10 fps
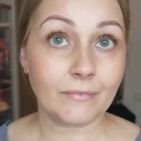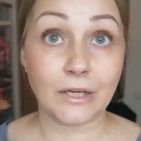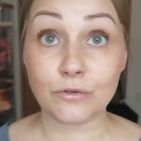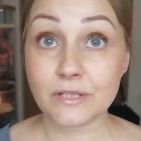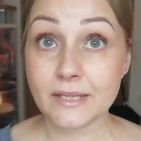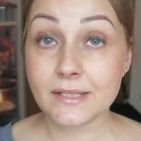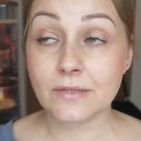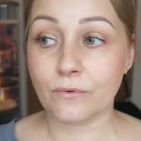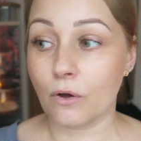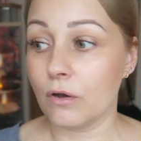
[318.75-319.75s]

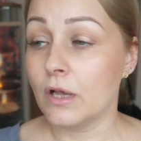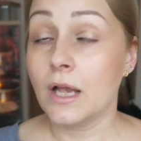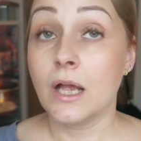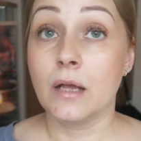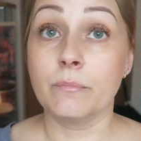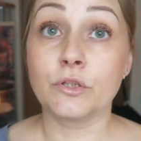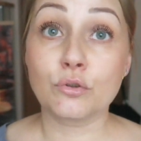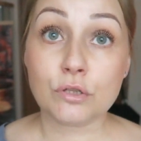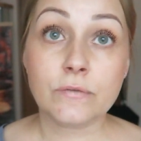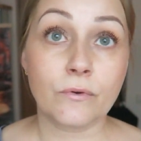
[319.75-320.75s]
rodzeństwo,
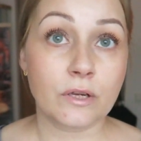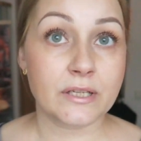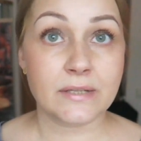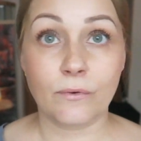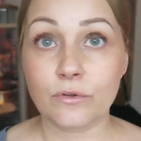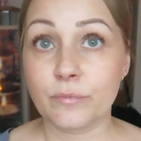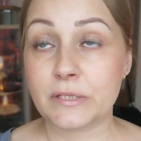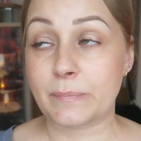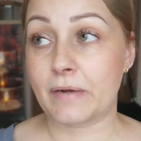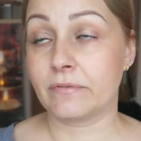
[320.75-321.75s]
mnóstwo jakichś swoich
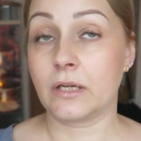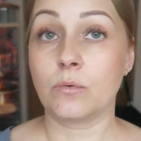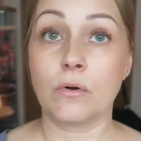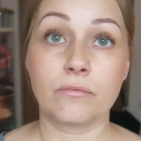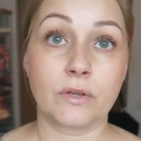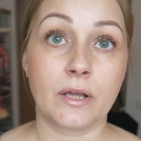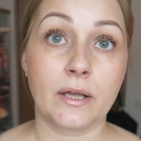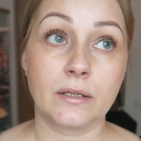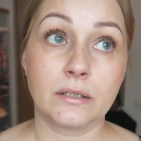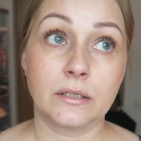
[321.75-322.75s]
spraw na głowie,
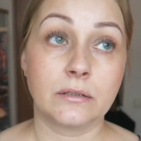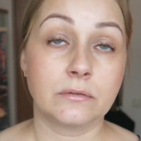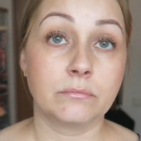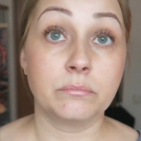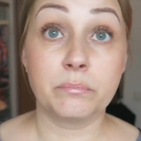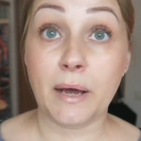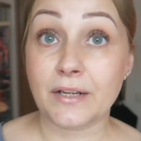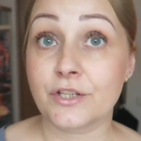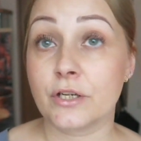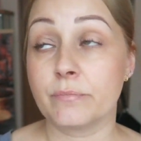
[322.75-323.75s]

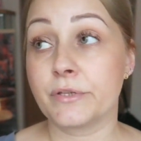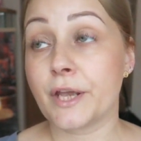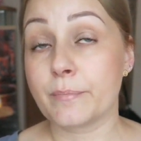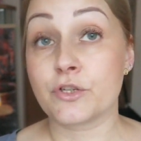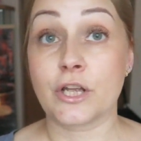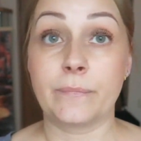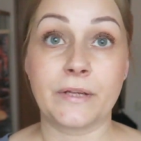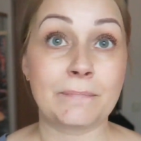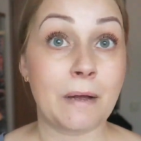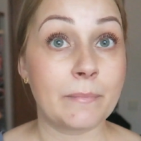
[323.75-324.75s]
bardziej, mniej
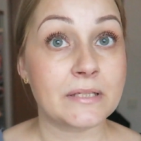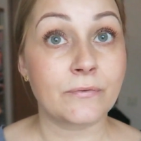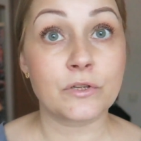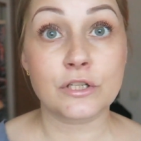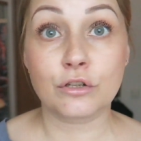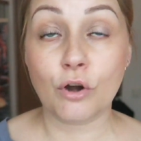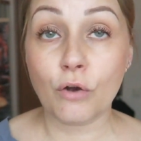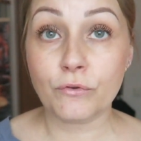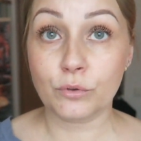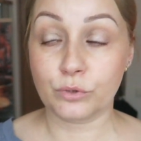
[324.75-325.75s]
przyjemnych. Mamy swoje
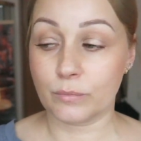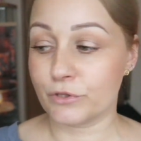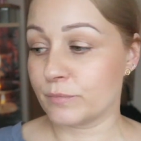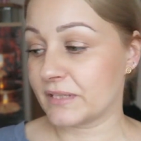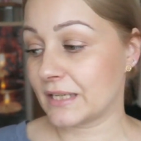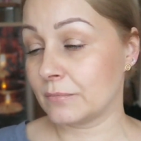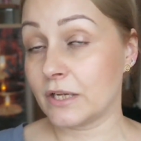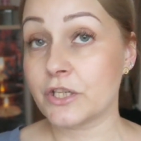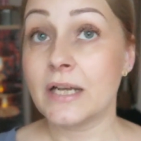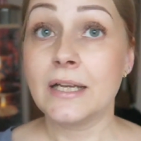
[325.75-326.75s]
zdrowie, o które musimy
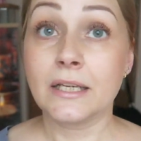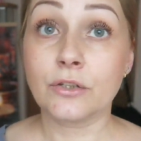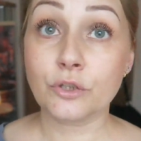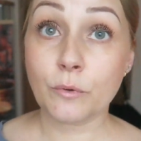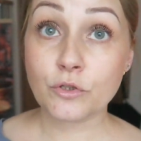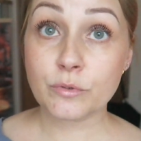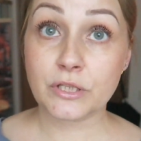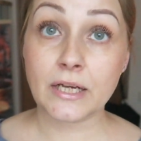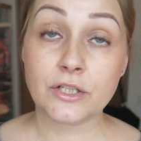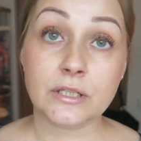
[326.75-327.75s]
zadbać i to nie może być
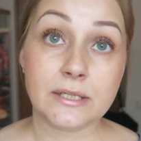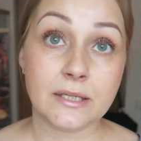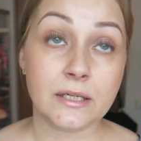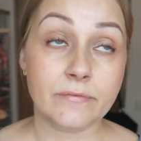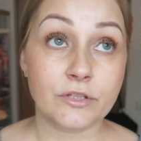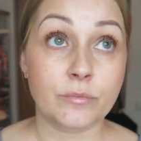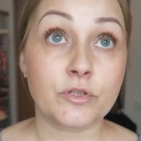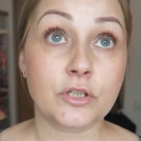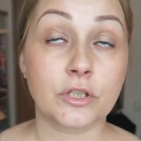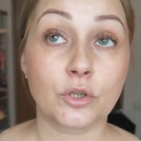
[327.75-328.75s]
tak, że teraz nagle, wiecie,
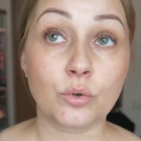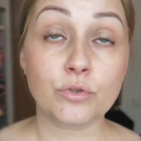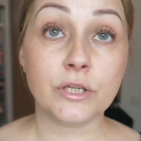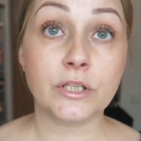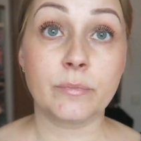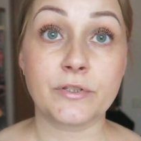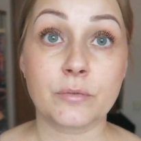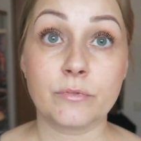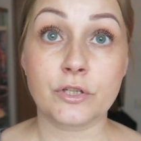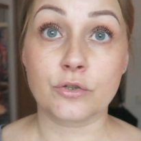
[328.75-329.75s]
przyszedł ten grudzień i
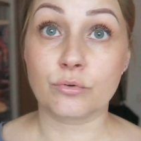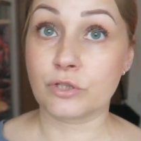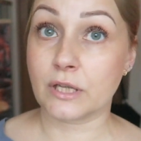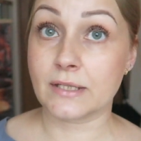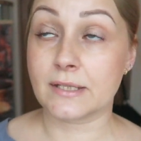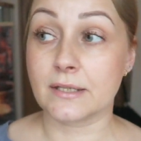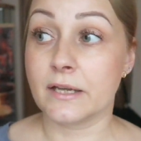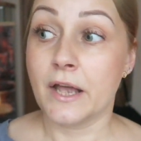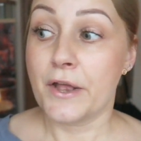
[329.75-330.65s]
będziemy się czuć tacy